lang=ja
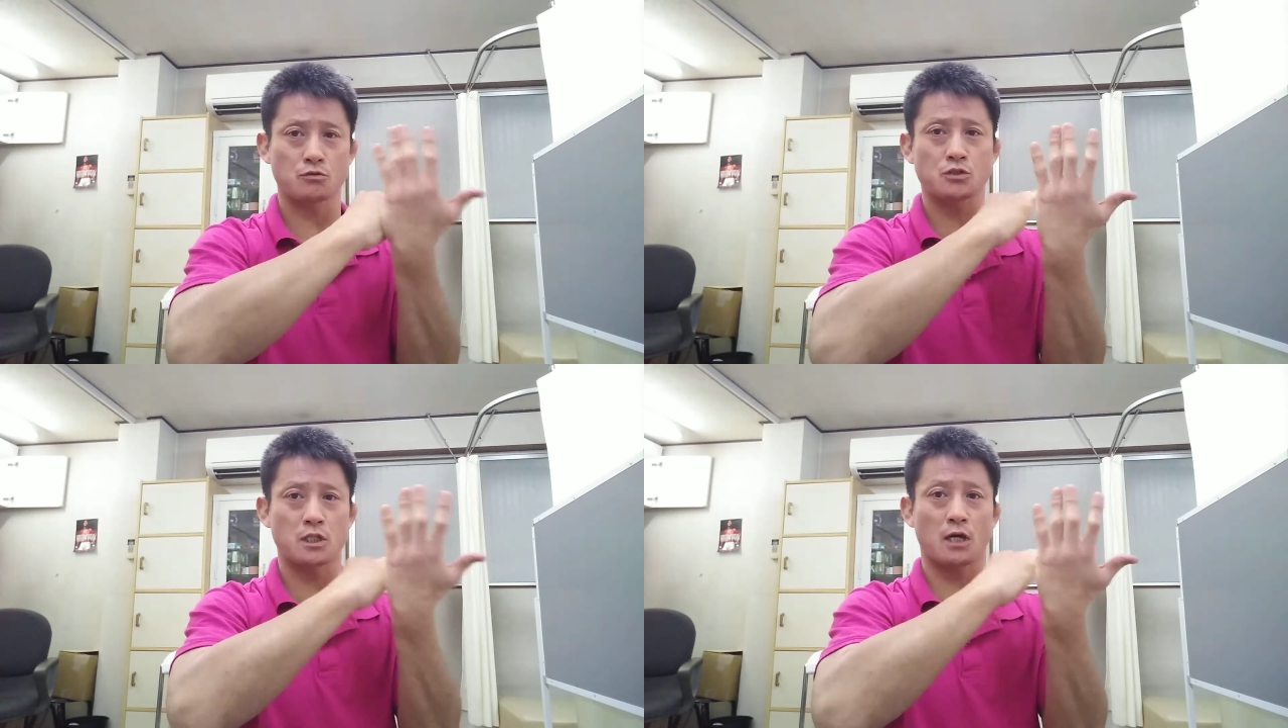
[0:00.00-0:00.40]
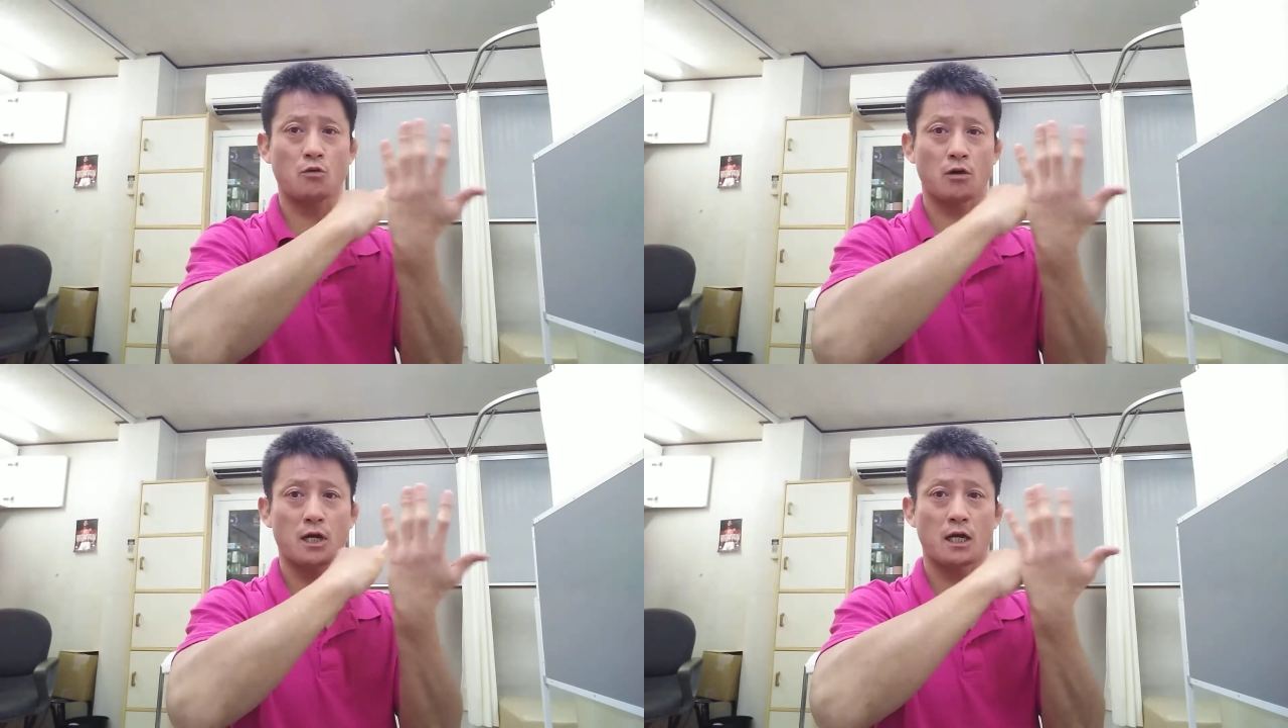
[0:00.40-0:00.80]
そして
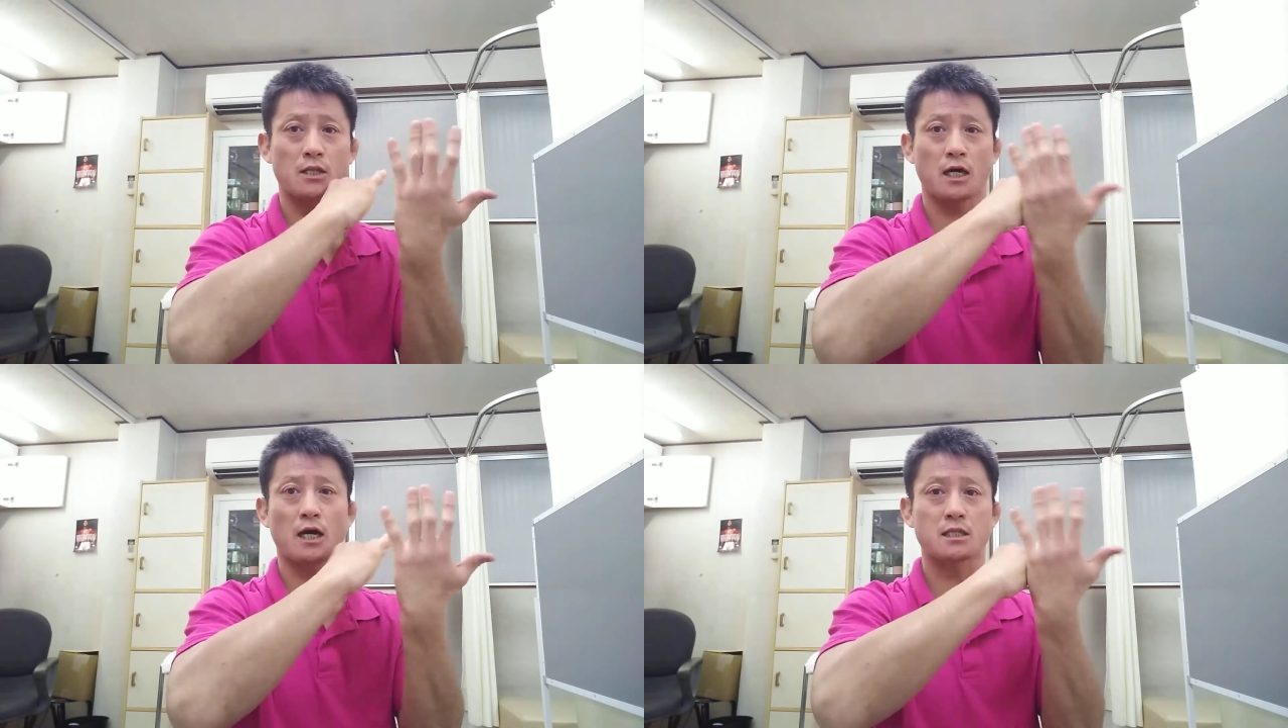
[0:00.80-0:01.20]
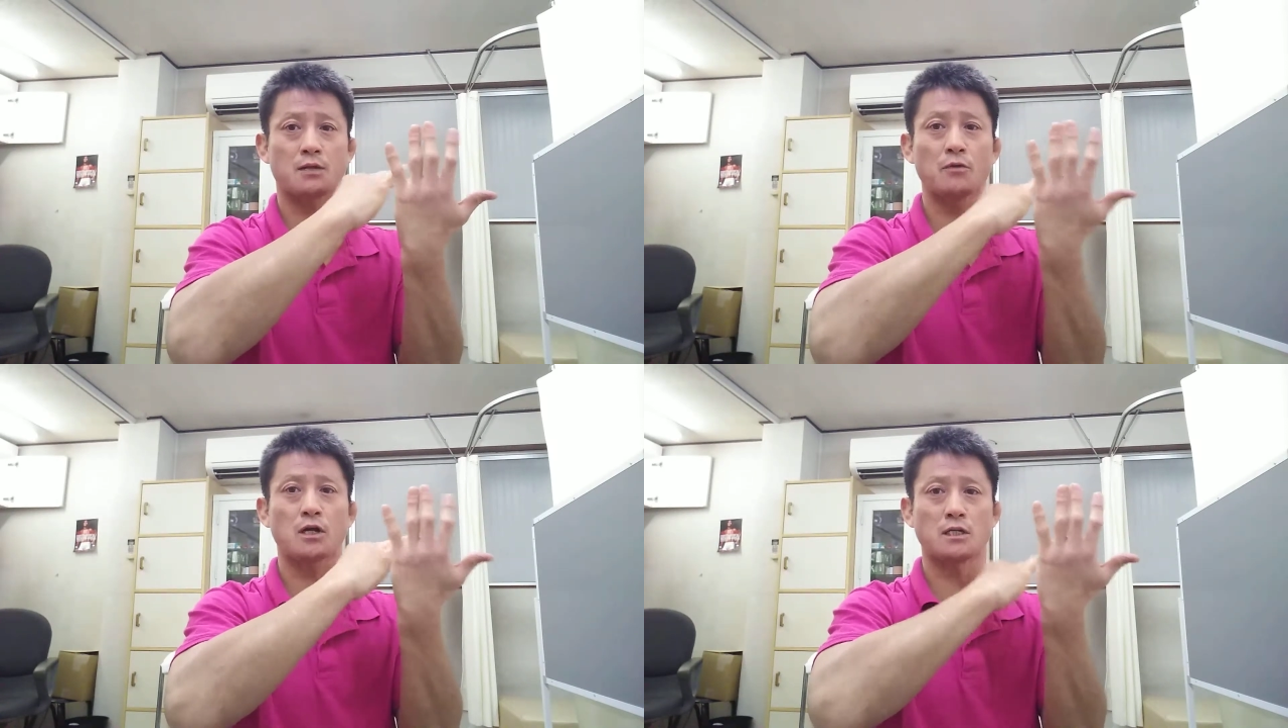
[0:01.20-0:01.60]
体が
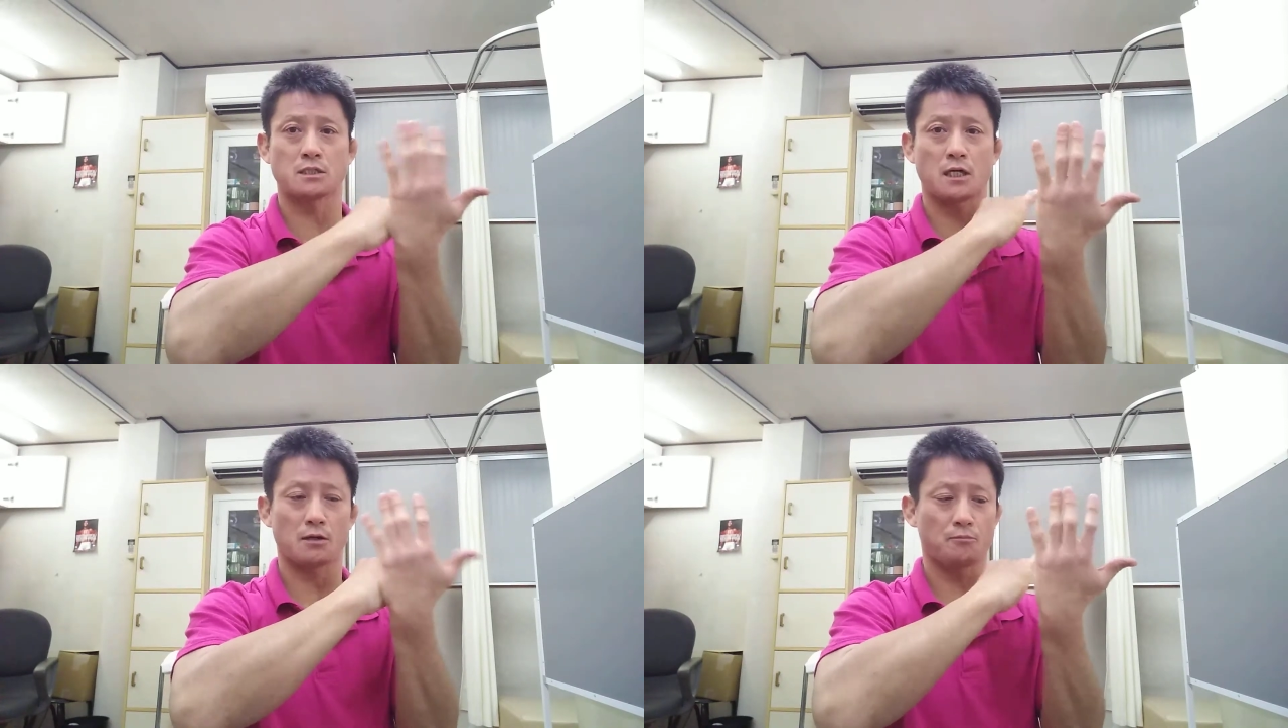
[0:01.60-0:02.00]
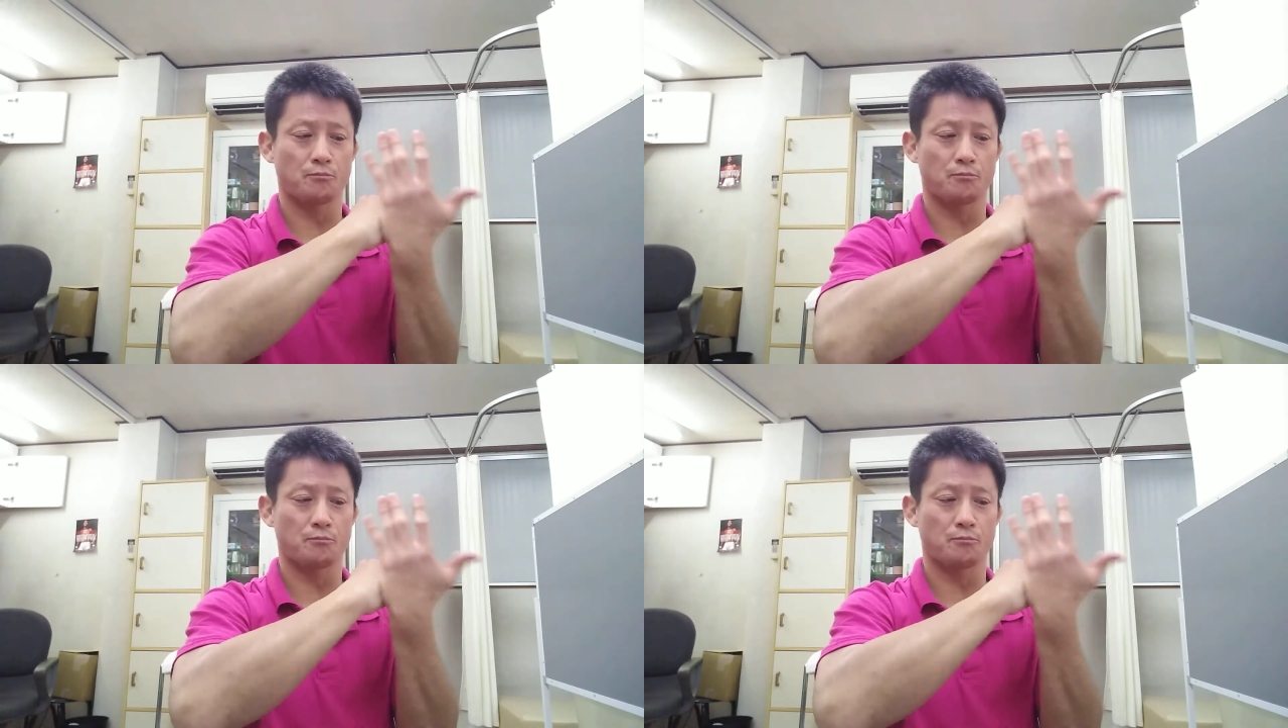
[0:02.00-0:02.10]
温まる感じが。